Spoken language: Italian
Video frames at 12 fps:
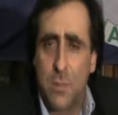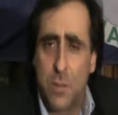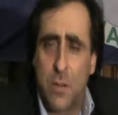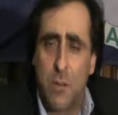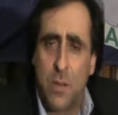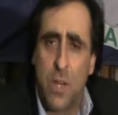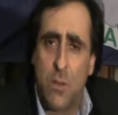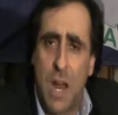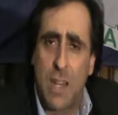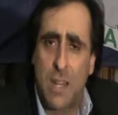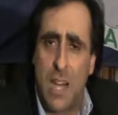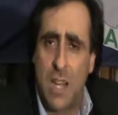per quanto
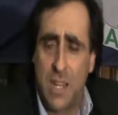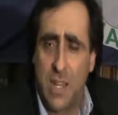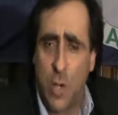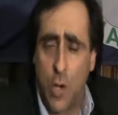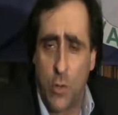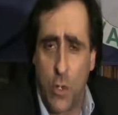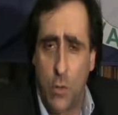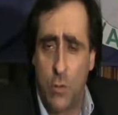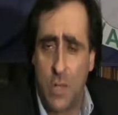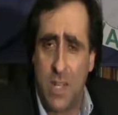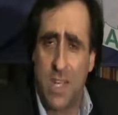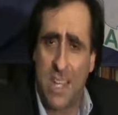riguarda i
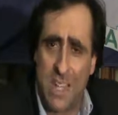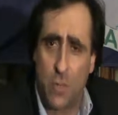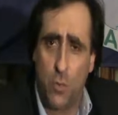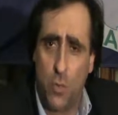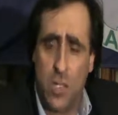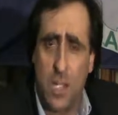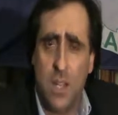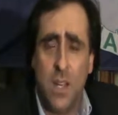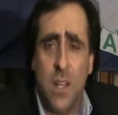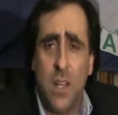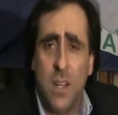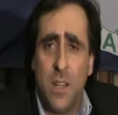condom
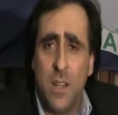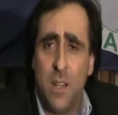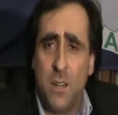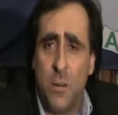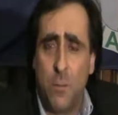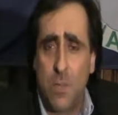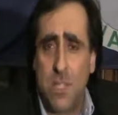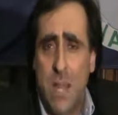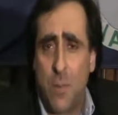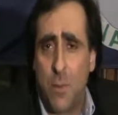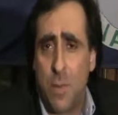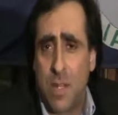gratuiti. Eh, non possiamo,